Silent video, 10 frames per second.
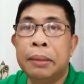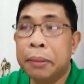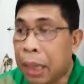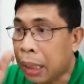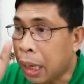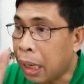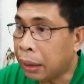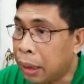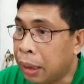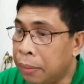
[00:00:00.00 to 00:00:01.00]
kung
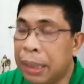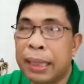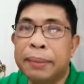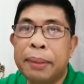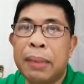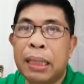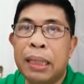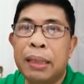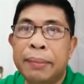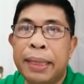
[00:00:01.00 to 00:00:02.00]
kakagatin mga
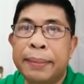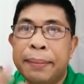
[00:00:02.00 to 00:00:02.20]
kababayan ng mga